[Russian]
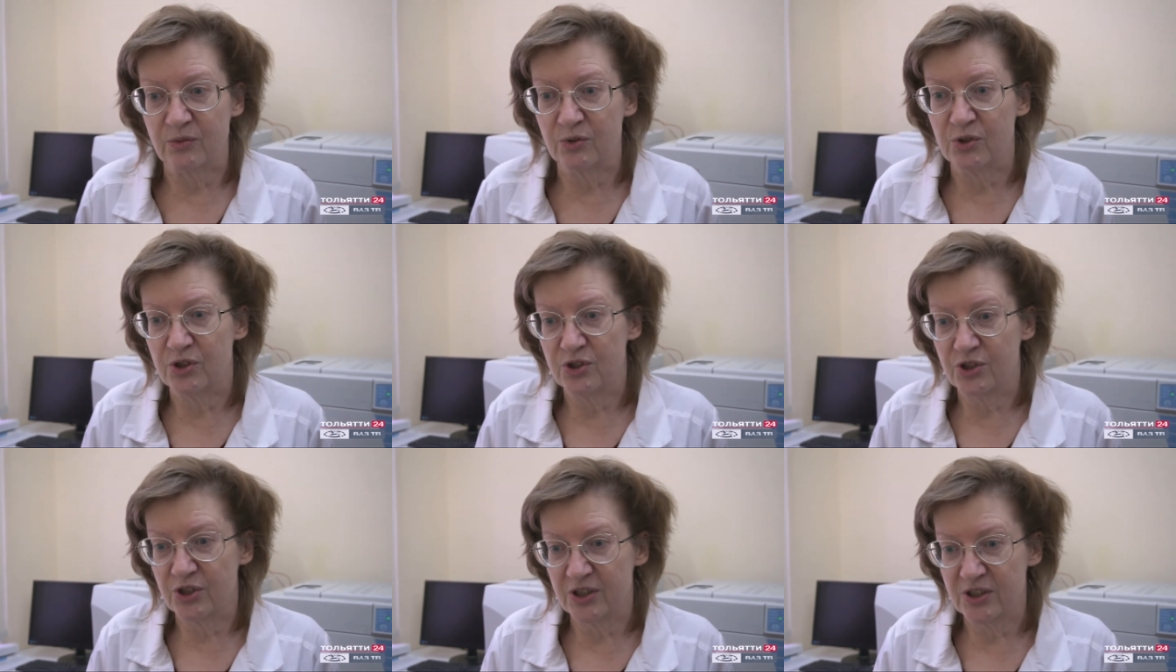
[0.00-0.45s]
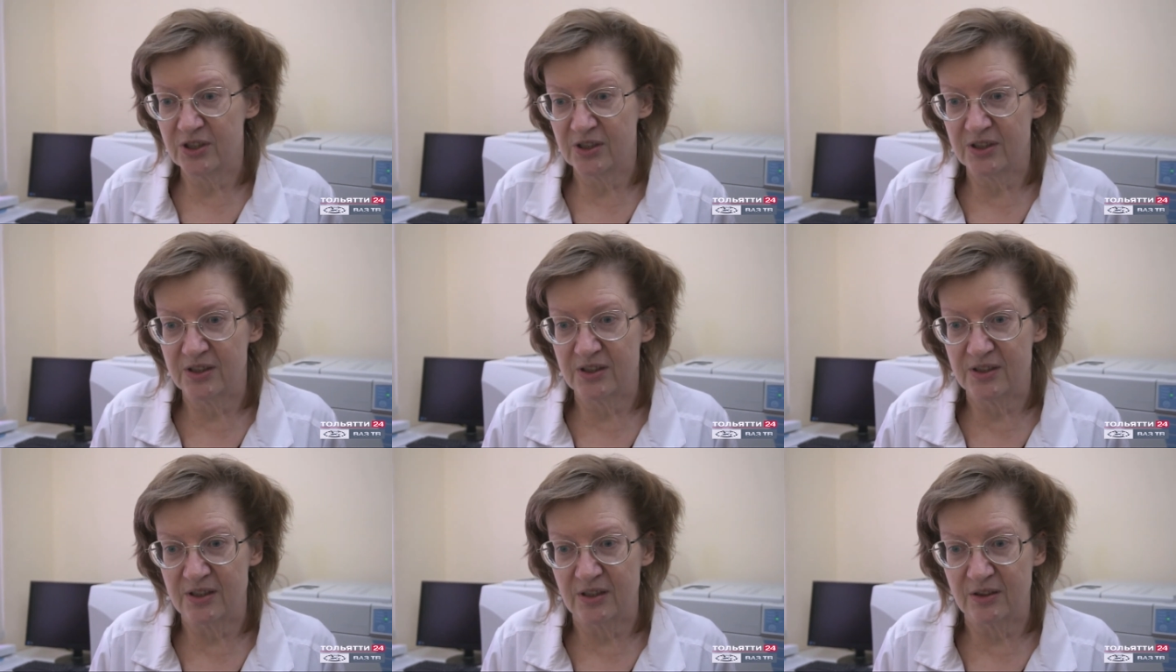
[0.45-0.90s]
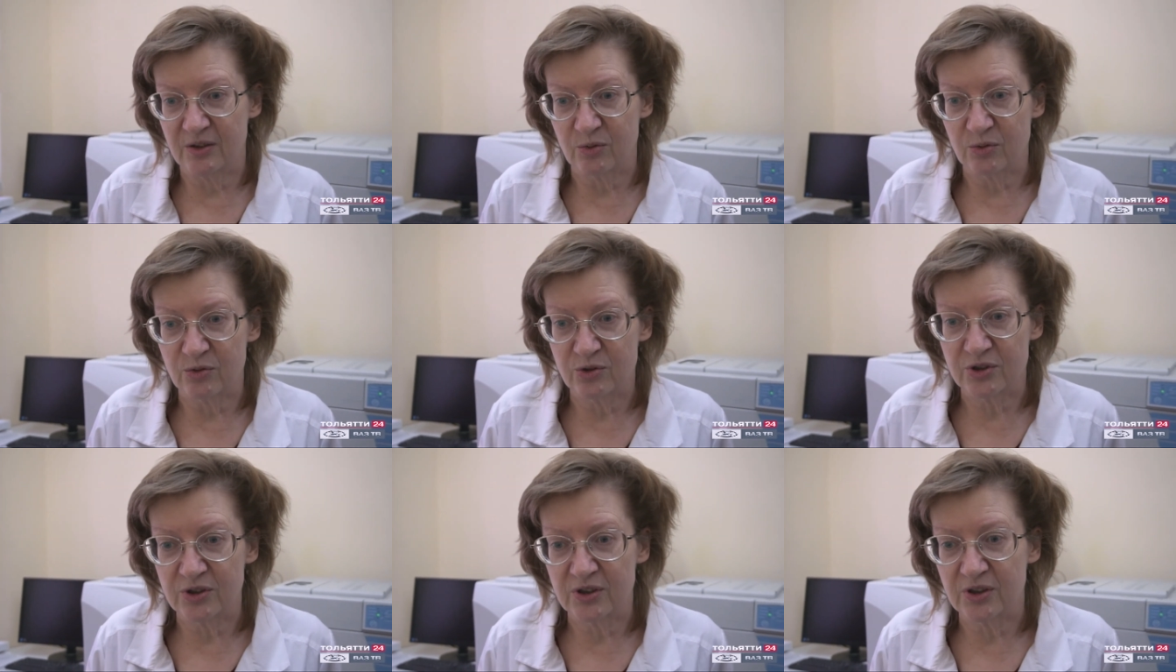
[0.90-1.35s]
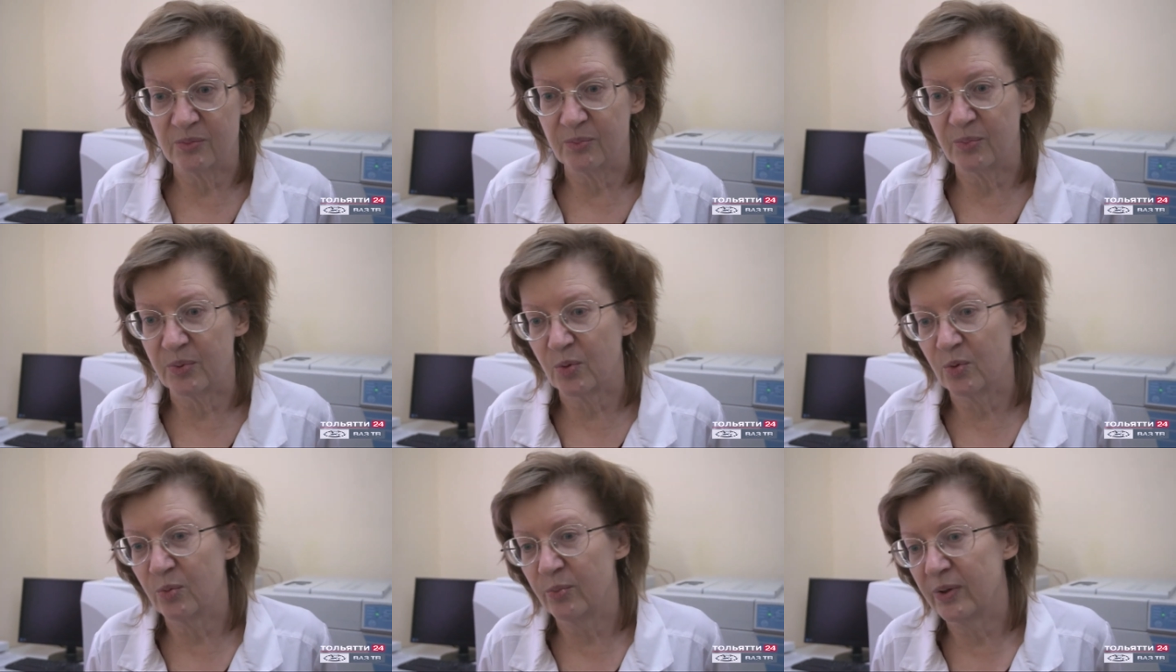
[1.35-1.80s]
Вот сейчас это загружена
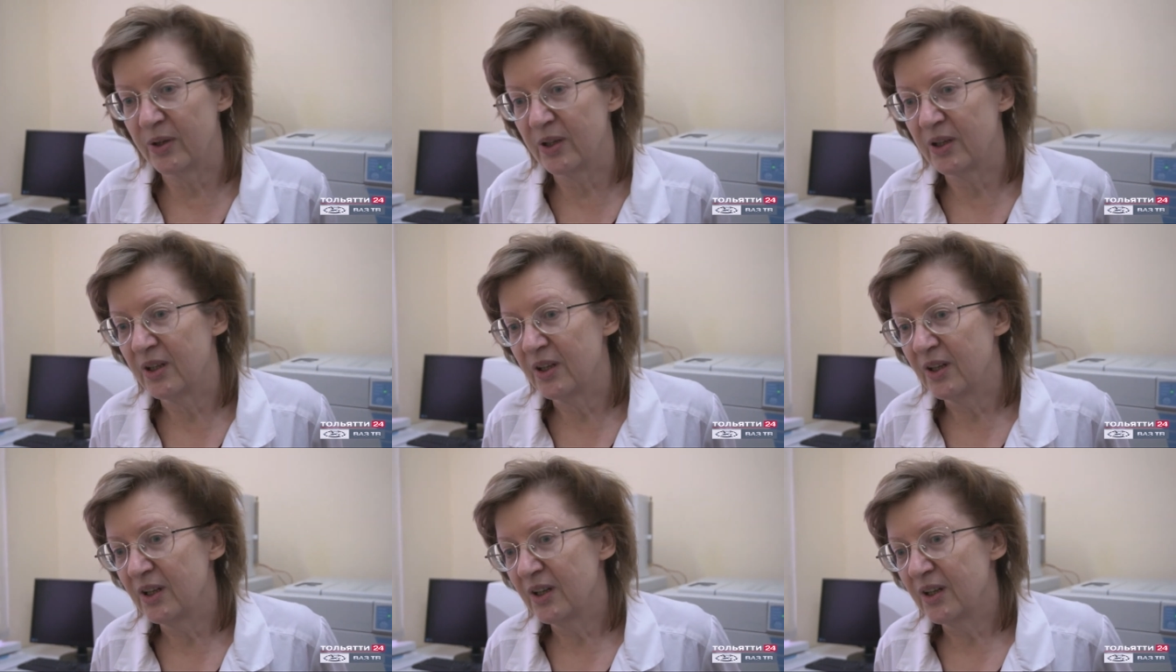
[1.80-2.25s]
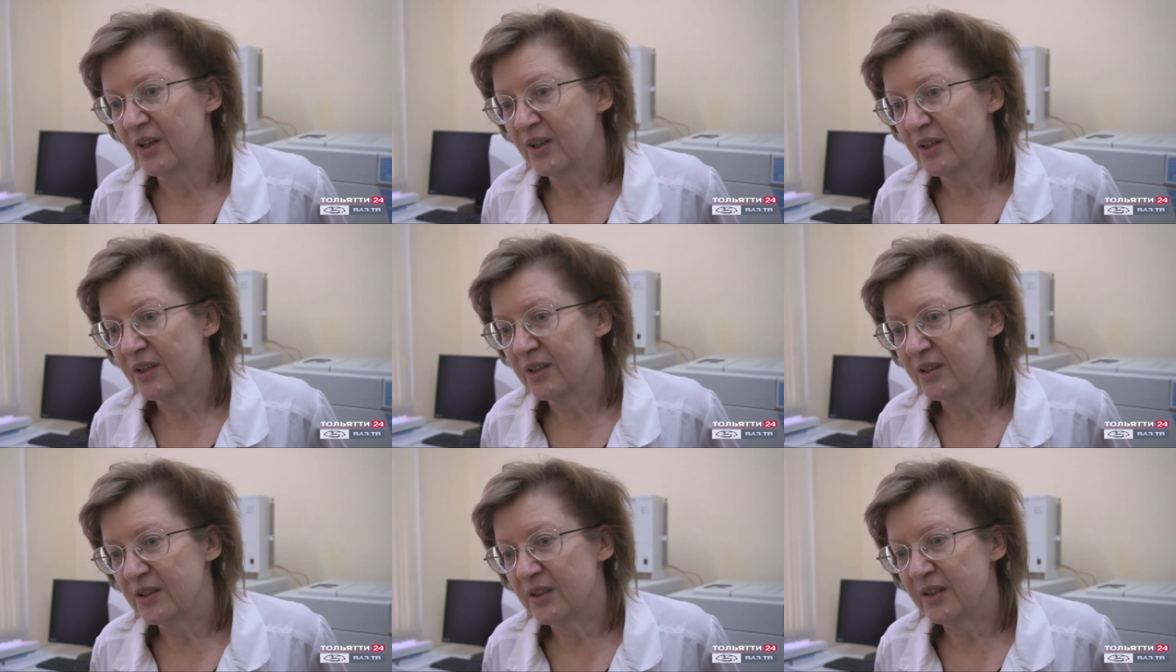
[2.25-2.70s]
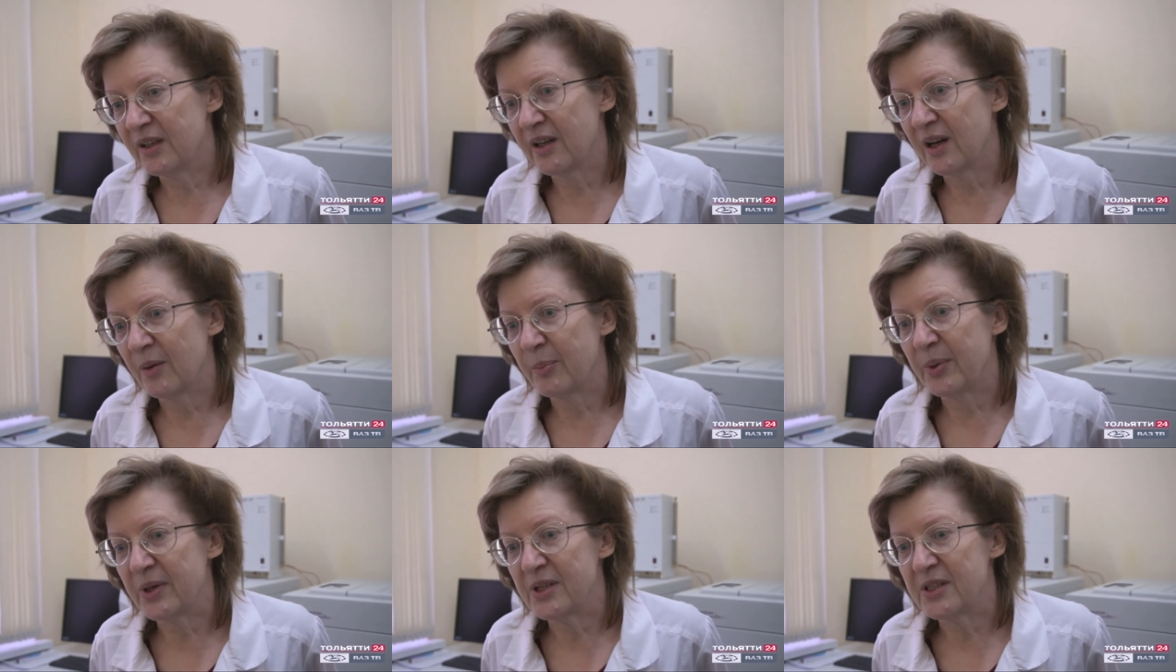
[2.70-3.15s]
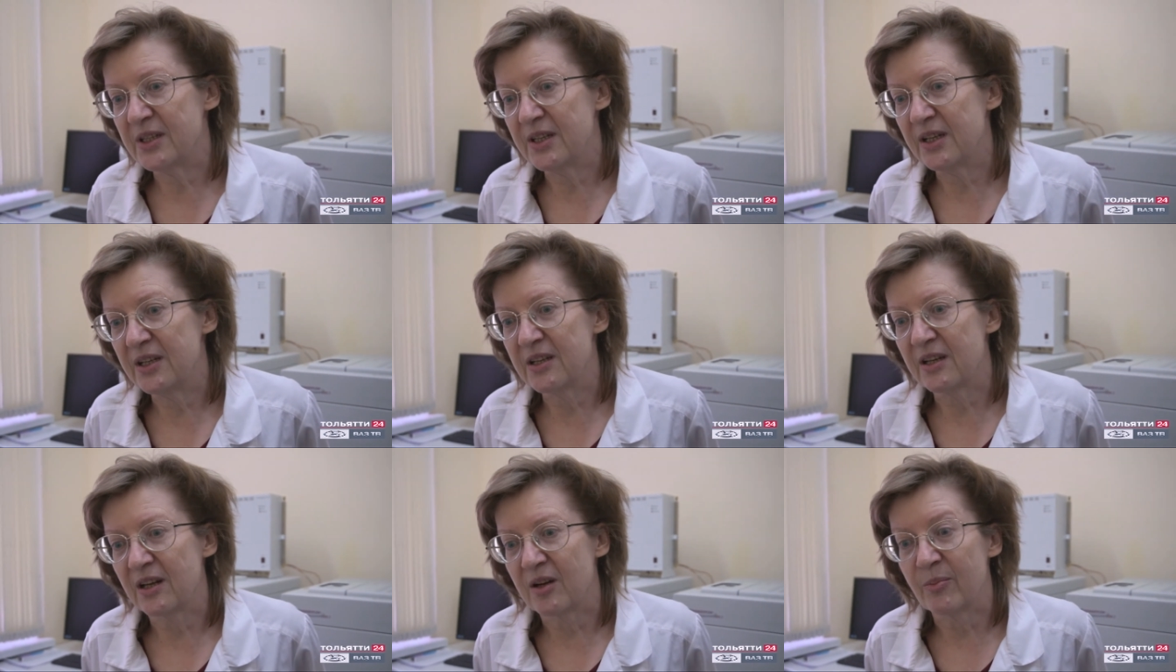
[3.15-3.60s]
проба для
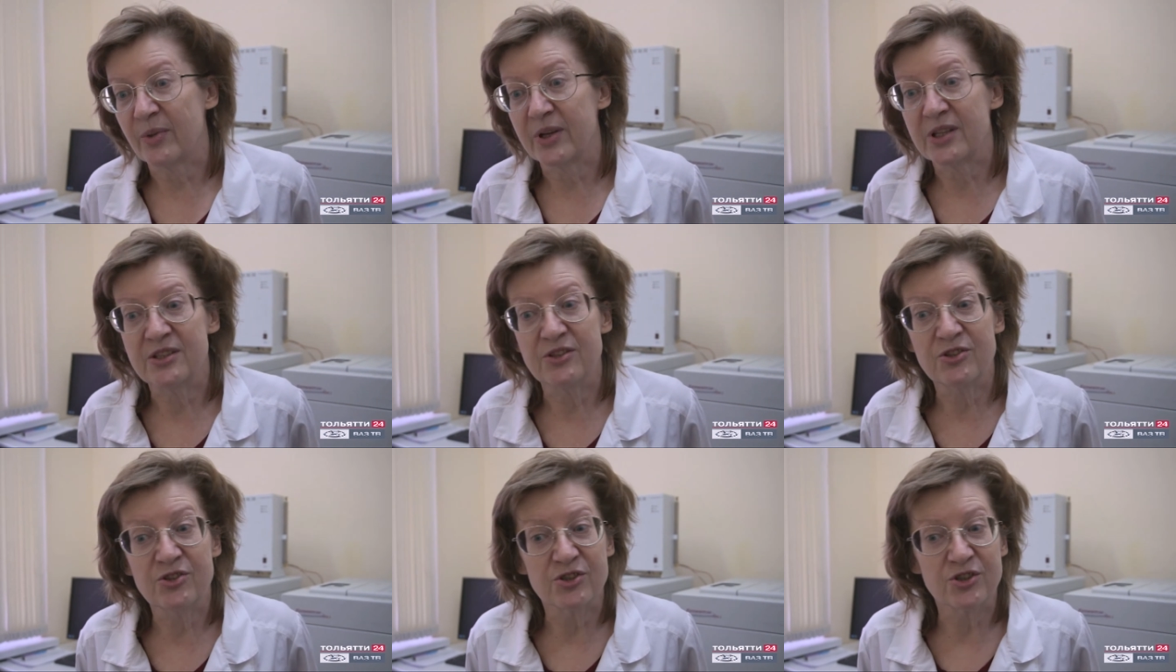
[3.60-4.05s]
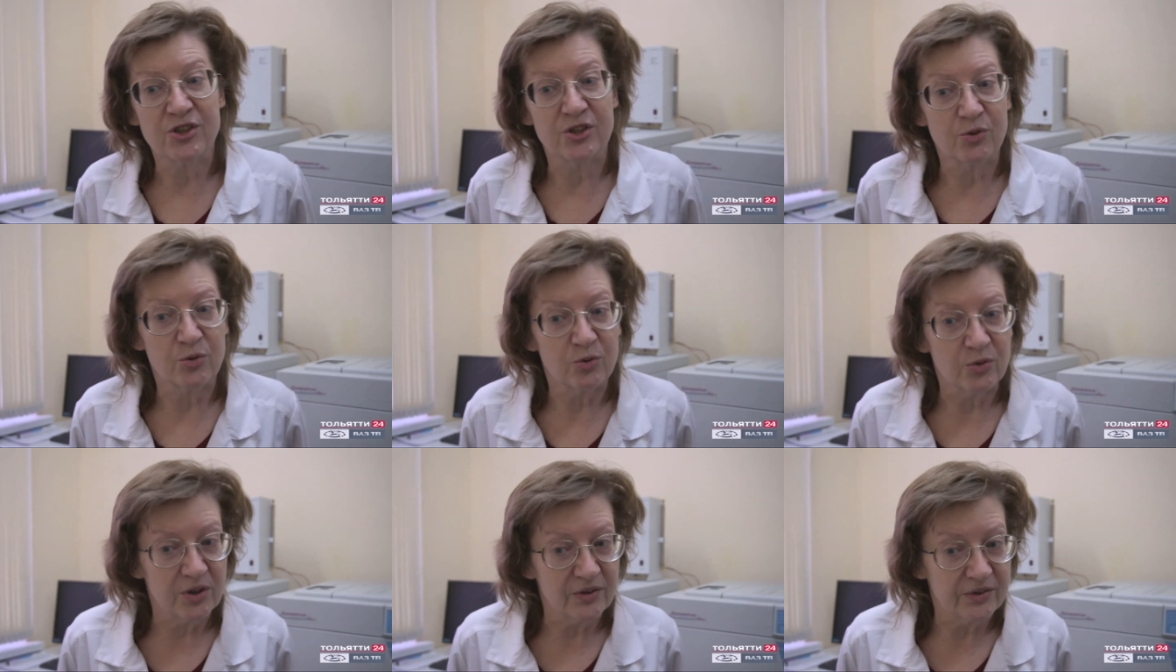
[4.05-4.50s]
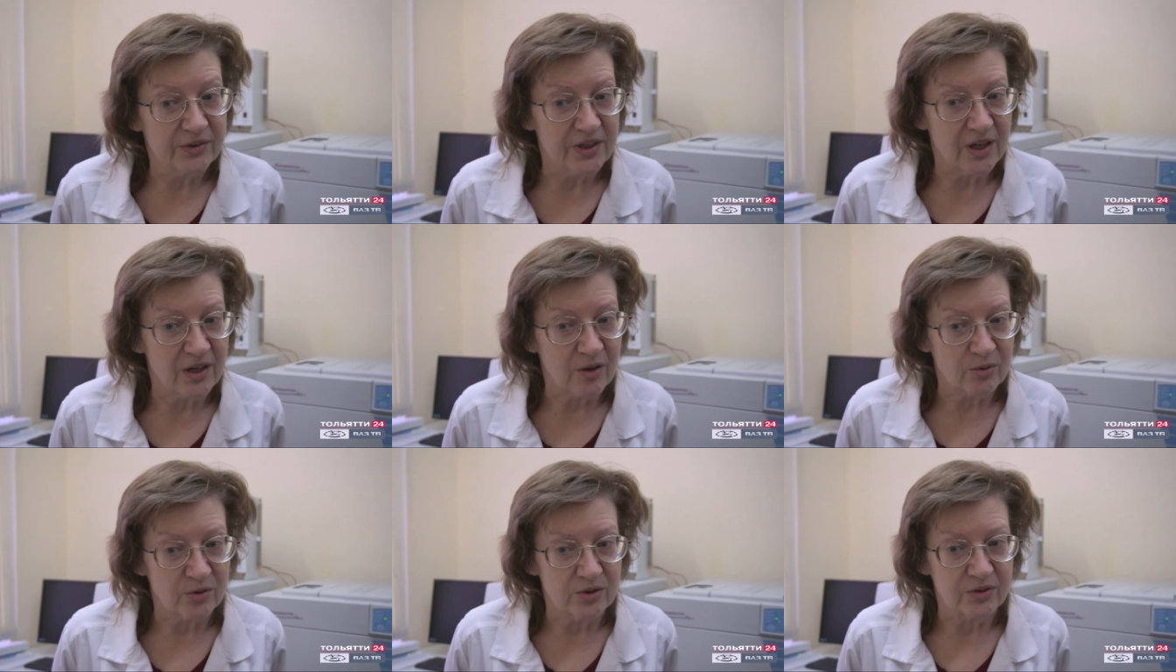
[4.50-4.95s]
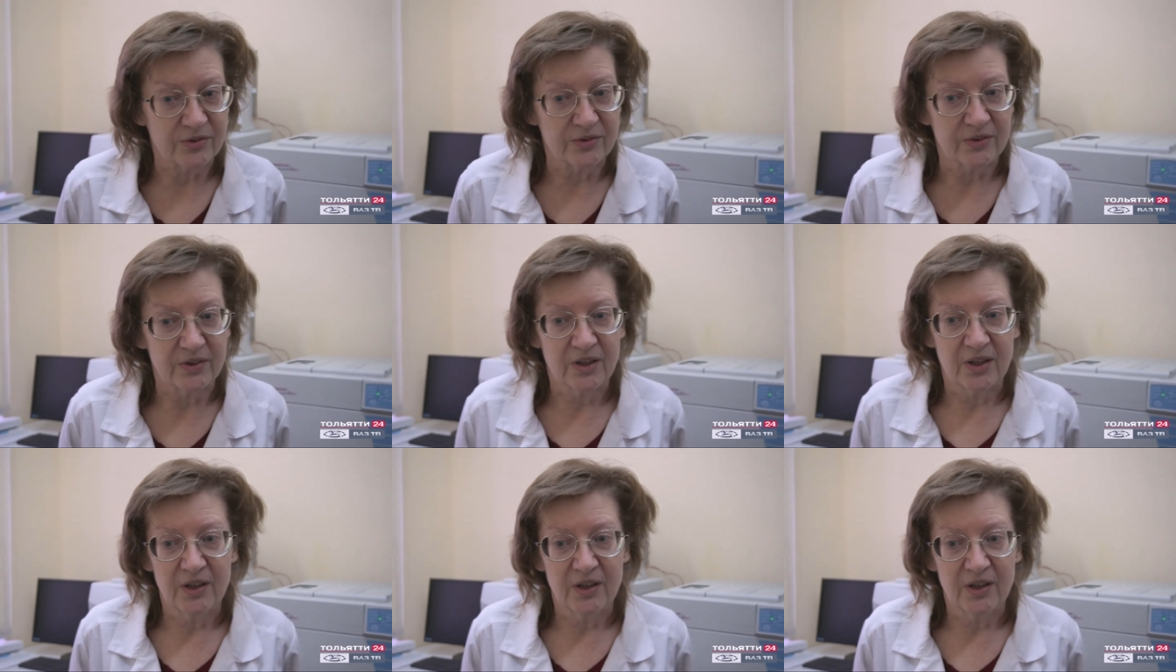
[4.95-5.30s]
определения ароматических углеводородов.